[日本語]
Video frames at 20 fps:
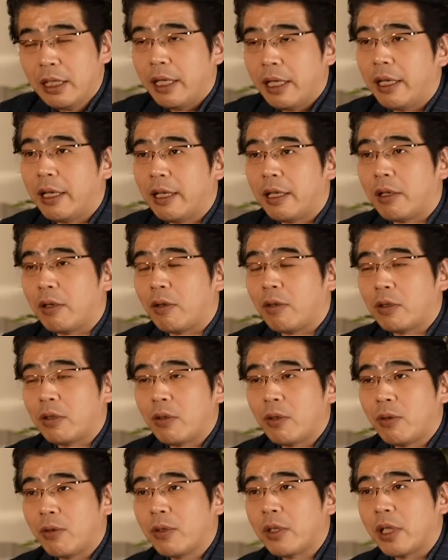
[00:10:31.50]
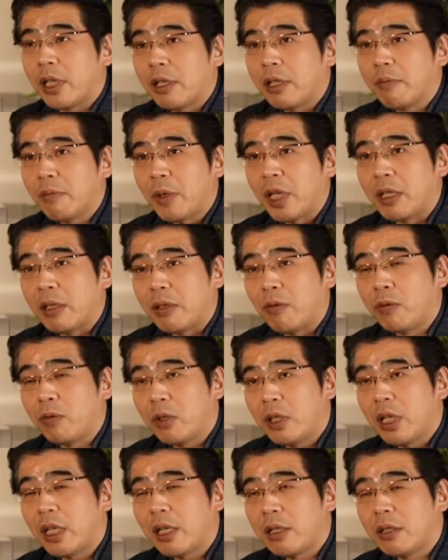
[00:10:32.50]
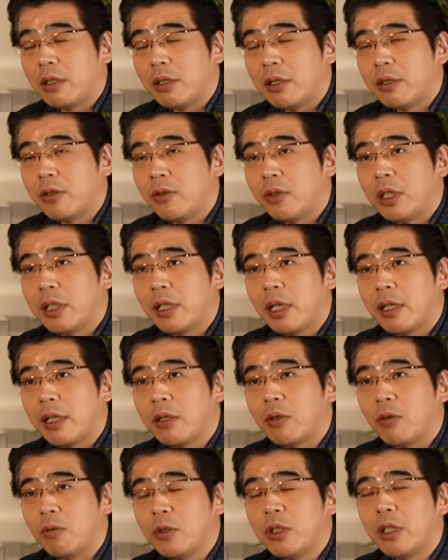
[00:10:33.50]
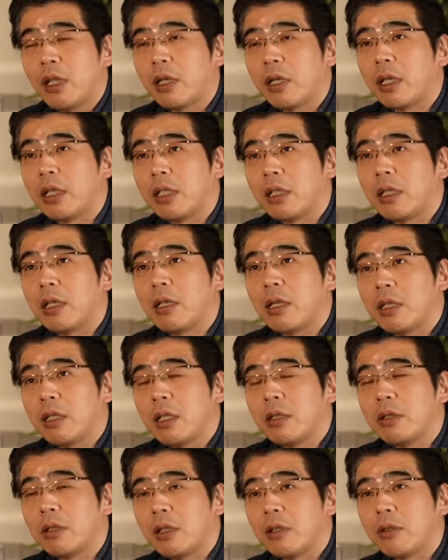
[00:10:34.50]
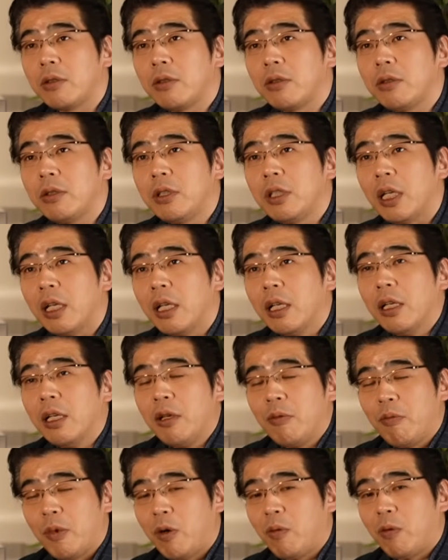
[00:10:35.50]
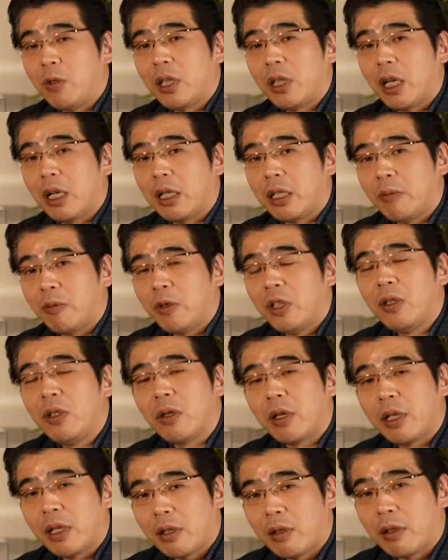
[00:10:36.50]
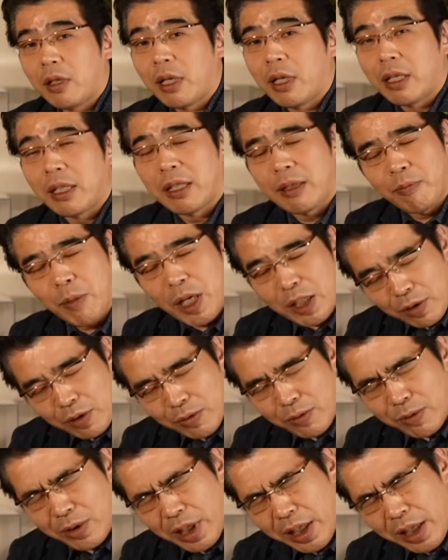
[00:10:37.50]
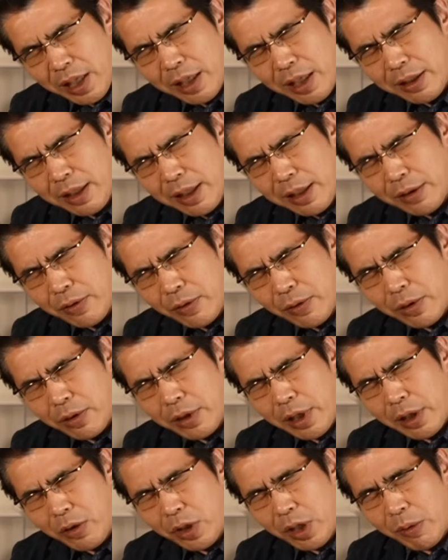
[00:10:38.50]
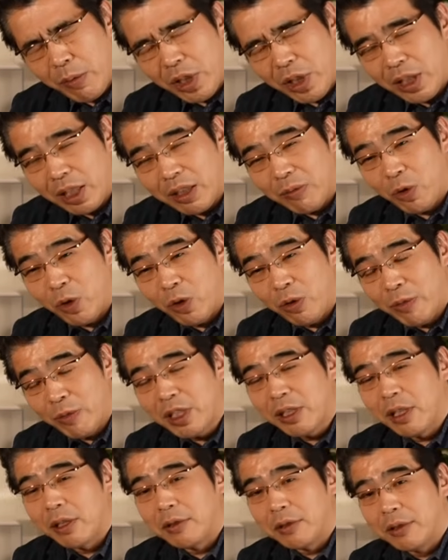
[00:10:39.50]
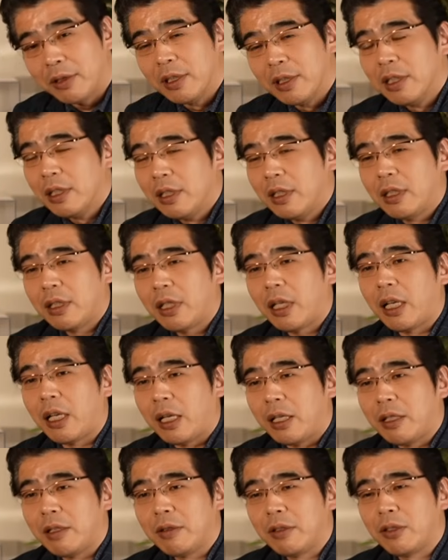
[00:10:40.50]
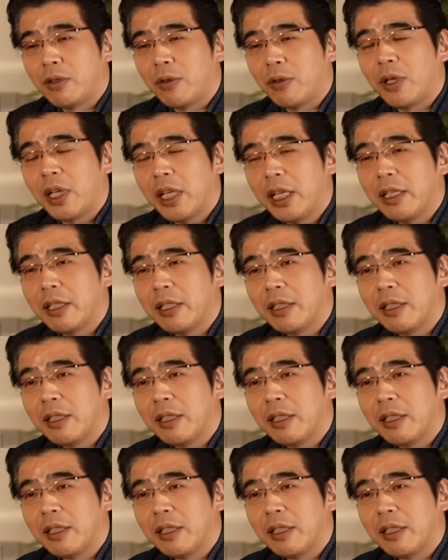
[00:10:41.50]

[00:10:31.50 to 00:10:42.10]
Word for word: えー、それこそねまあ本当に長く一緒にいたいなと思ってるから言ってくれてるんだというふうに、まあ、思ってあげてもいいいいのかなとだからまあその受け入れがたいがどれぐらいのレベルかにもよりますけどただそのね